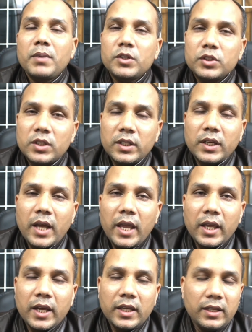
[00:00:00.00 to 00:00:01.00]
মানুষের সাথে
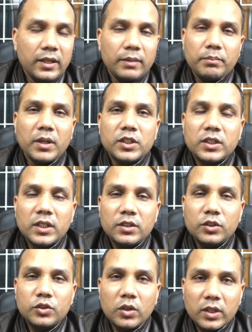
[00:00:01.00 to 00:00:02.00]
কাই কাই মানুষের
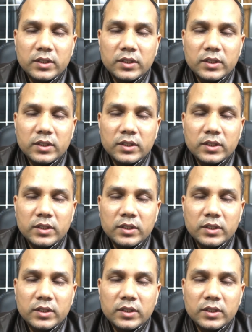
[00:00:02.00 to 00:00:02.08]
সাথে